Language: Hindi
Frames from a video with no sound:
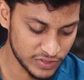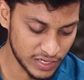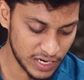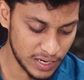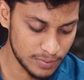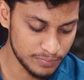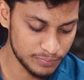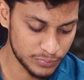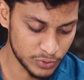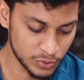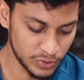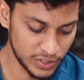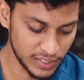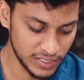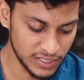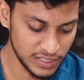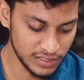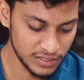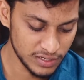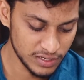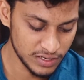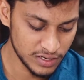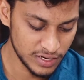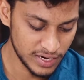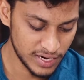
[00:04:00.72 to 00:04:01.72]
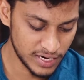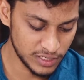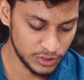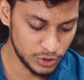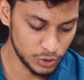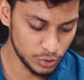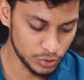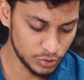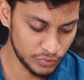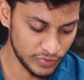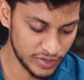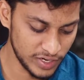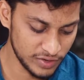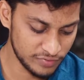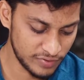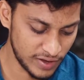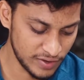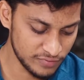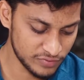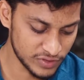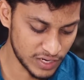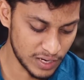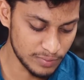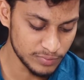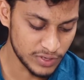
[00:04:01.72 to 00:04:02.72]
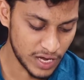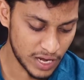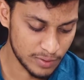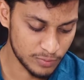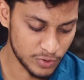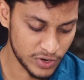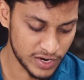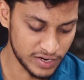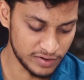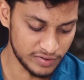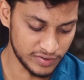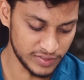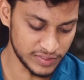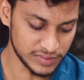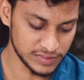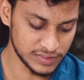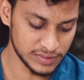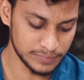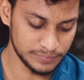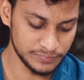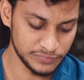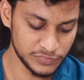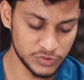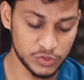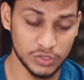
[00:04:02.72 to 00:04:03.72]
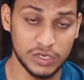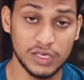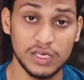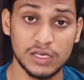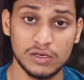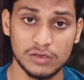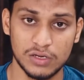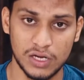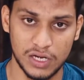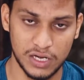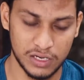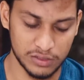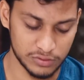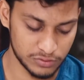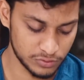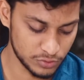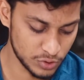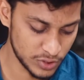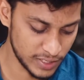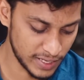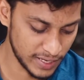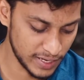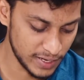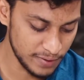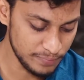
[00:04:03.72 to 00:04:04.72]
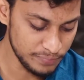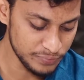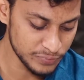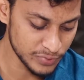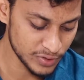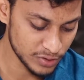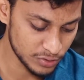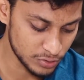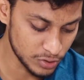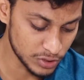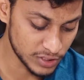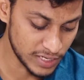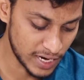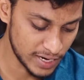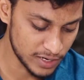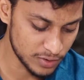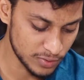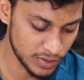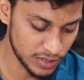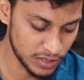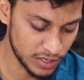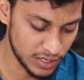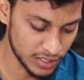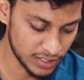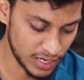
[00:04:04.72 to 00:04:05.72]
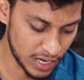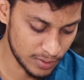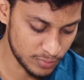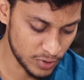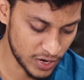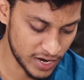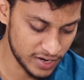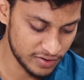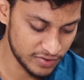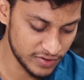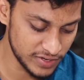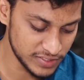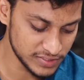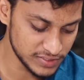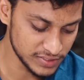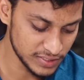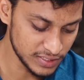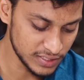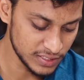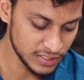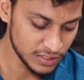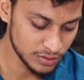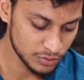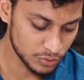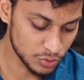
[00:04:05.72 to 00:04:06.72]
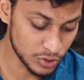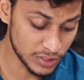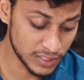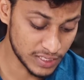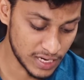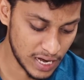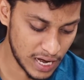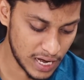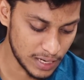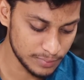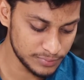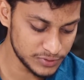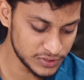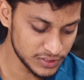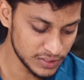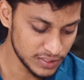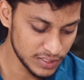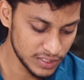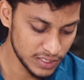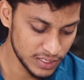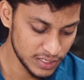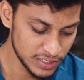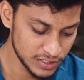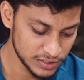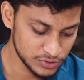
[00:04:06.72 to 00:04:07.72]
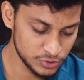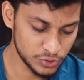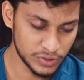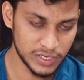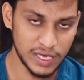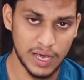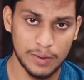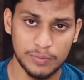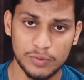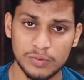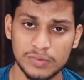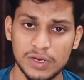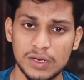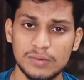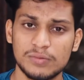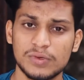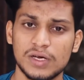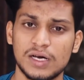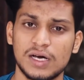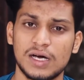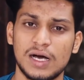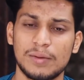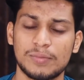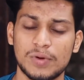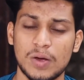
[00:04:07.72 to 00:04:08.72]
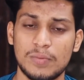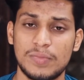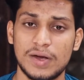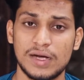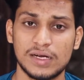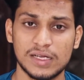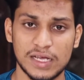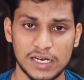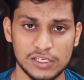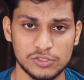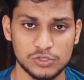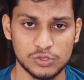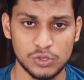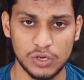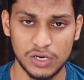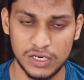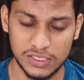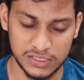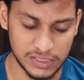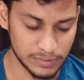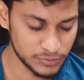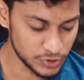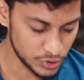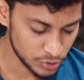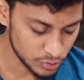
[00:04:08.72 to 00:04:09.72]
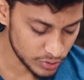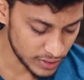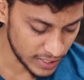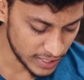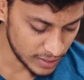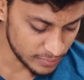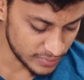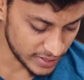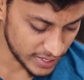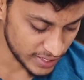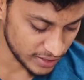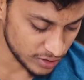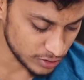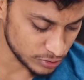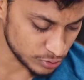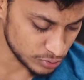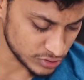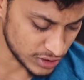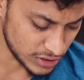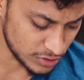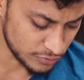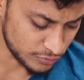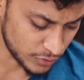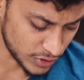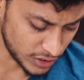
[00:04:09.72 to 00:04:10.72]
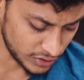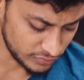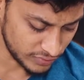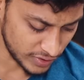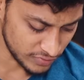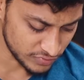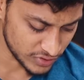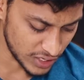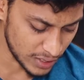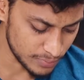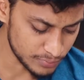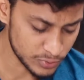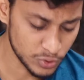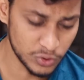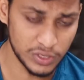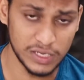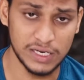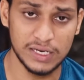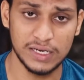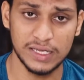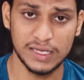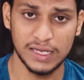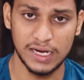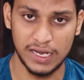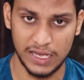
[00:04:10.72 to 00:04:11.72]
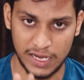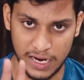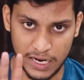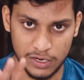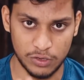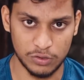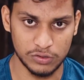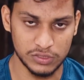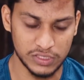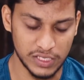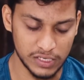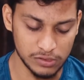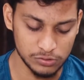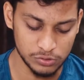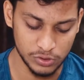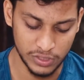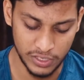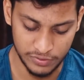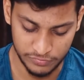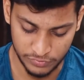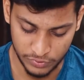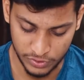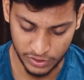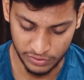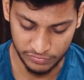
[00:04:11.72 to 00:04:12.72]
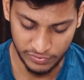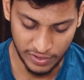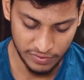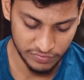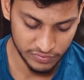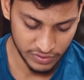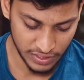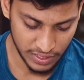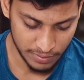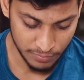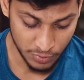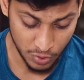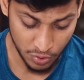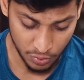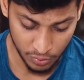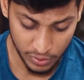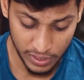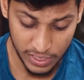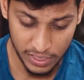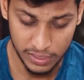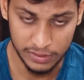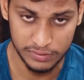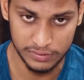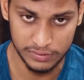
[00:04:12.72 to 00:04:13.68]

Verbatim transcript: ग्राम प्रोटीन एंड टू ट्वेंटी फाइव ग्राम कार्बोहाइड्रेट्स जो कि गुड हैं गुड कार्बोहाइड्रेट्स गुड काप्स जो कि आपको मतलब आपका ब्लड कोलेस्ट्रॉल इन सब चीज़ों को नहीं बढ़ाएगा दूसरा जो 45 ग्राम प्रोटीन लिख रहा है आई डोंट थिंक सो ये 45 ग्राम होगा